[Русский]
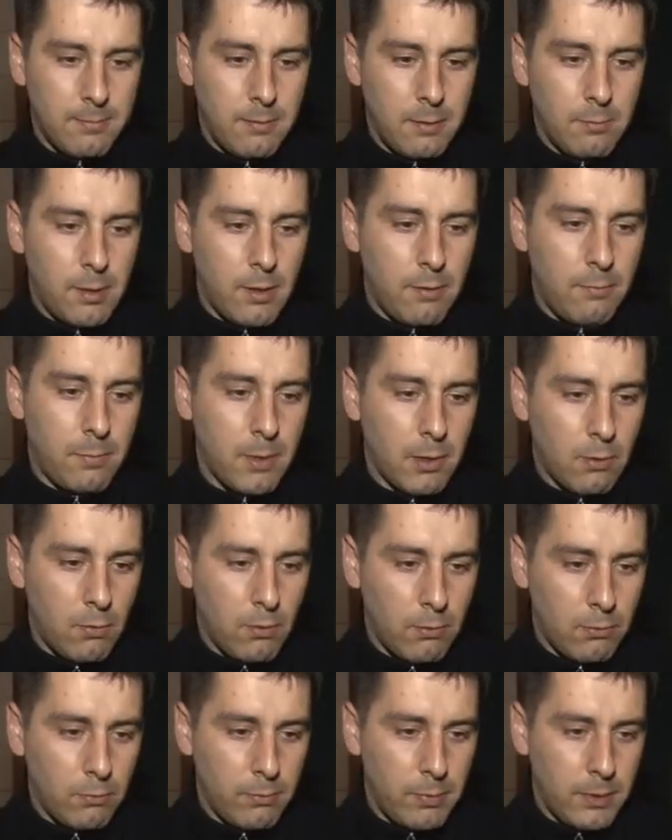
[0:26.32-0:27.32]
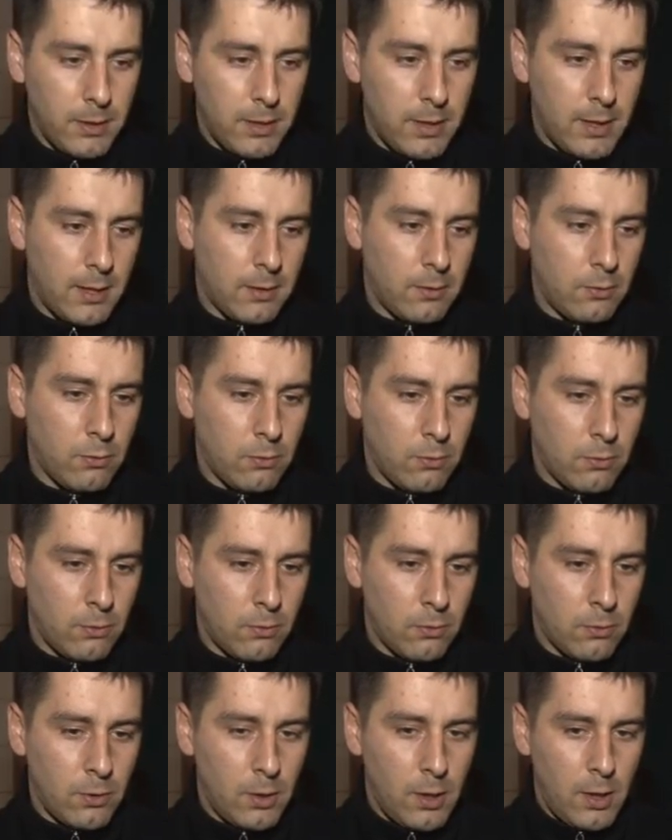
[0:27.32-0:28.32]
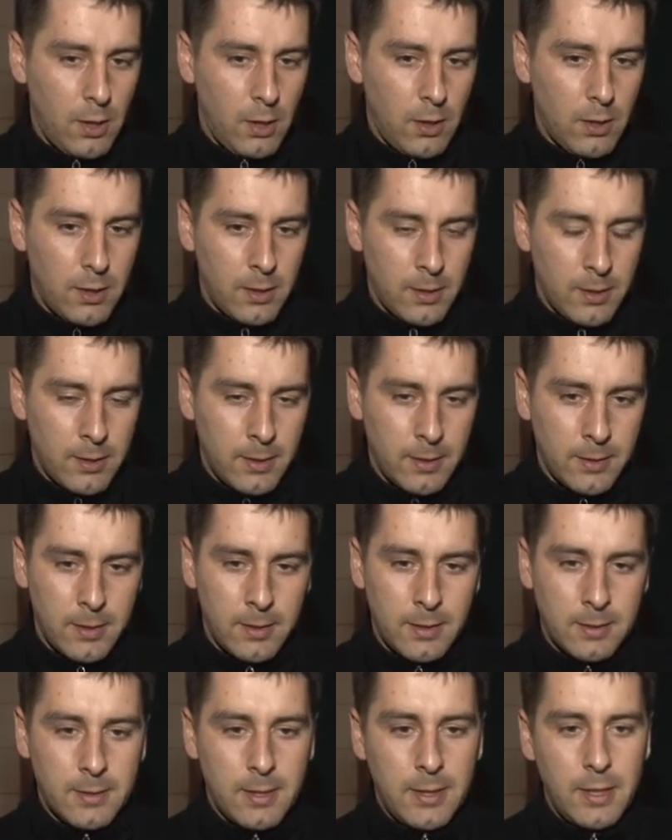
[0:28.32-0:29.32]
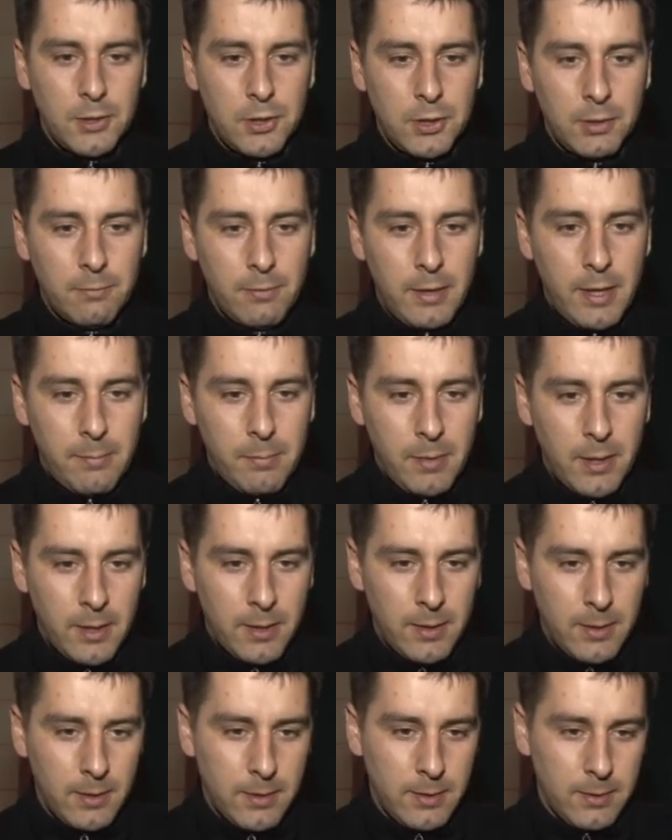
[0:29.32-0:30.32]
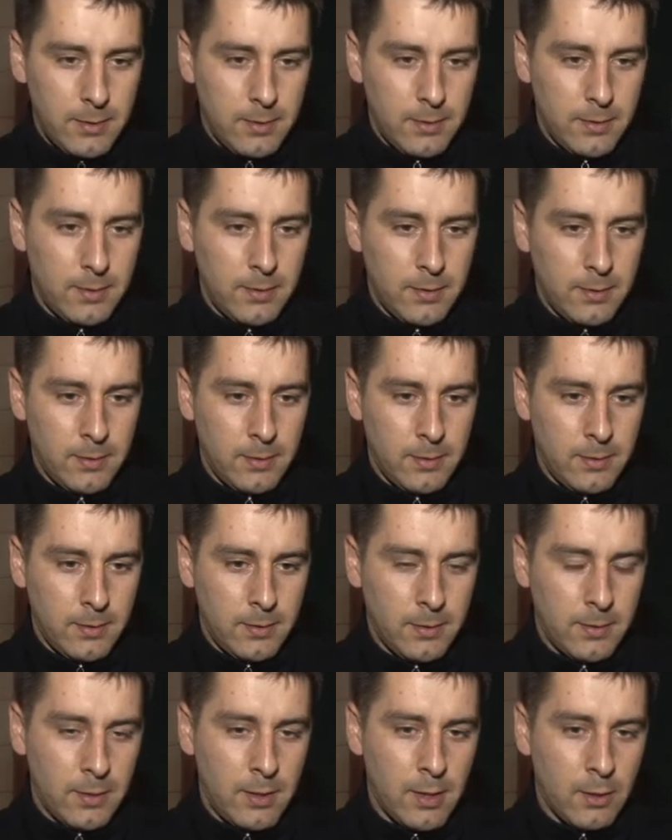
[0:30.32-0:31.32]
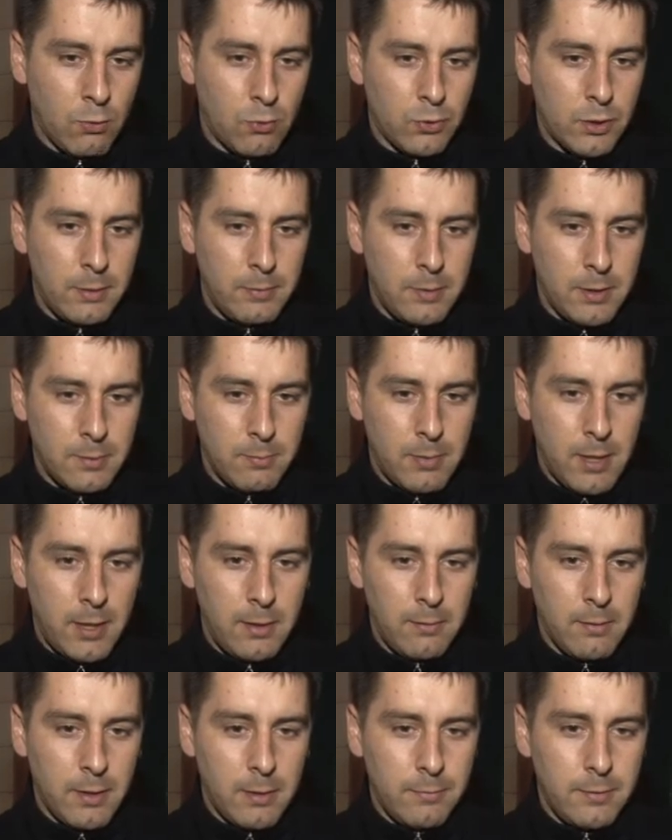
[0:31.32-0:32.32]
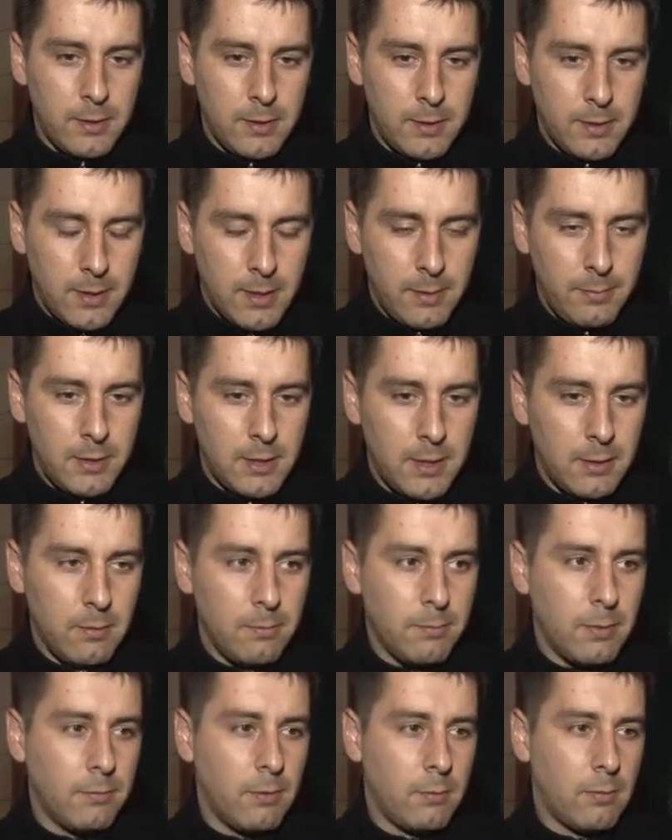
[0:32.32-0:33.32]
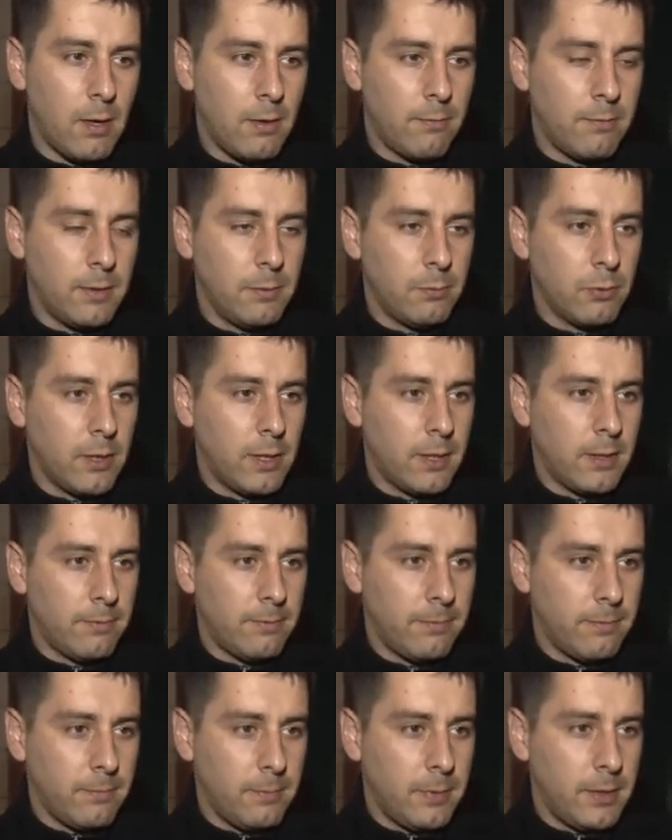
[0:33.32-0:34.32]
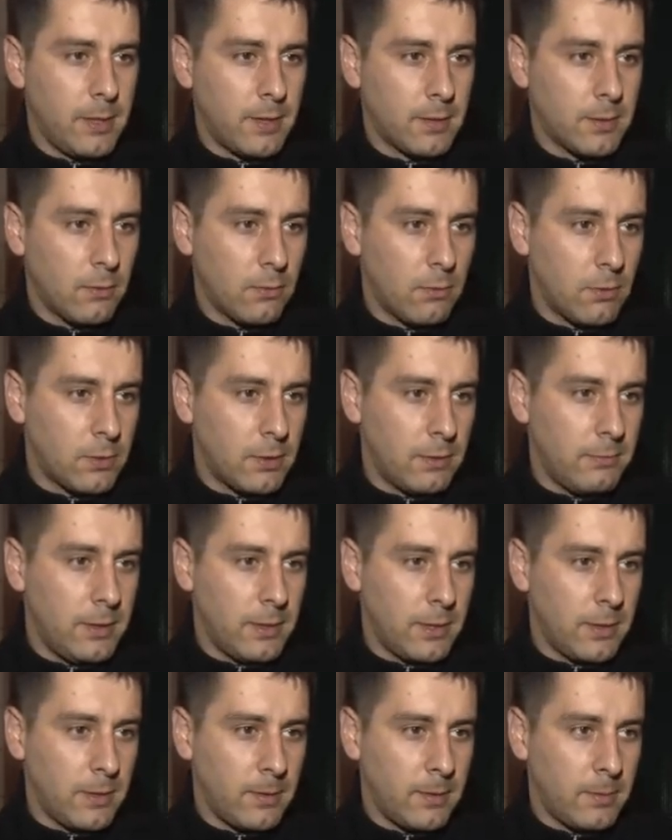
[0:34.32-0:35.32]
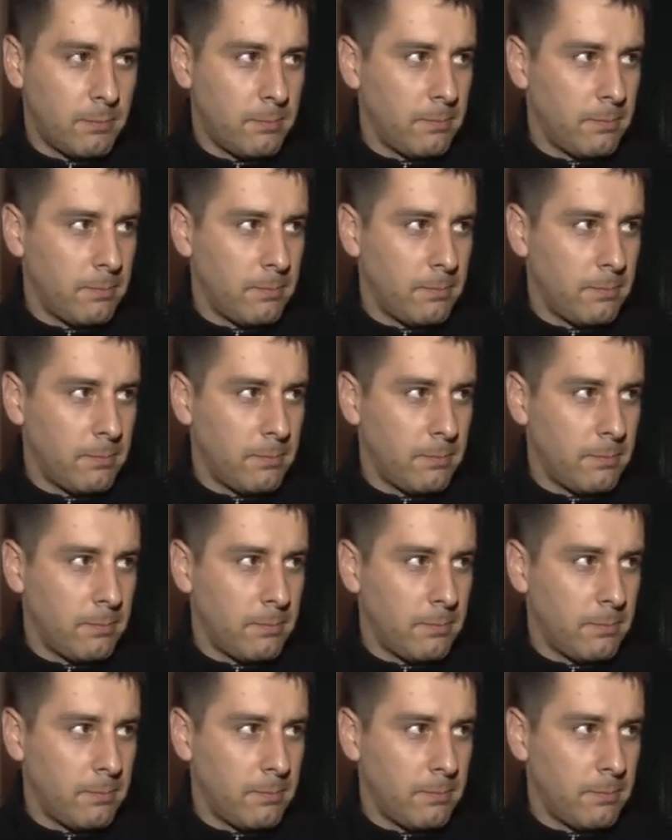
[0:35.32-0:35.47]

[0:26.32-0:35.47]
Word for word: выборов по городу Бендеры, то э, на настоящее время Э, окружными избирательными комиссиями по выборам депутатов Бендарского горсовета